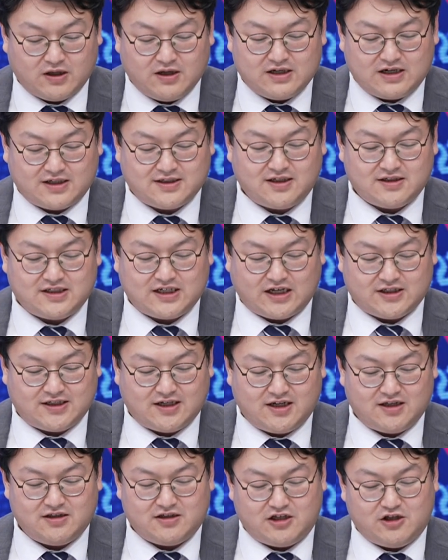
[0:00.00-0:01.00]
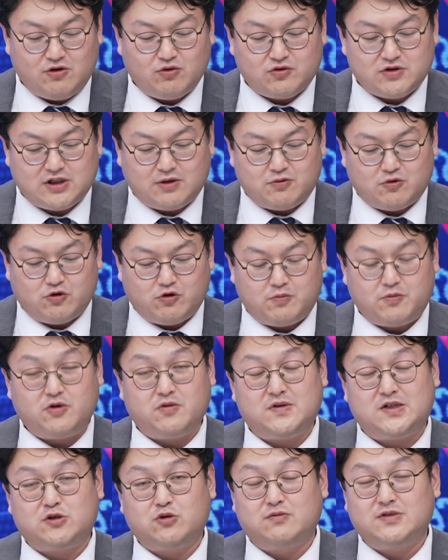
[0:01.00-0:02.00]
가상 자산 이용자
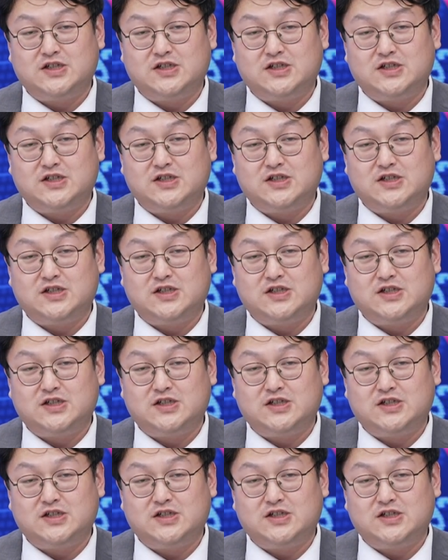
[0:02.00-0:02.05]
보호법이 좀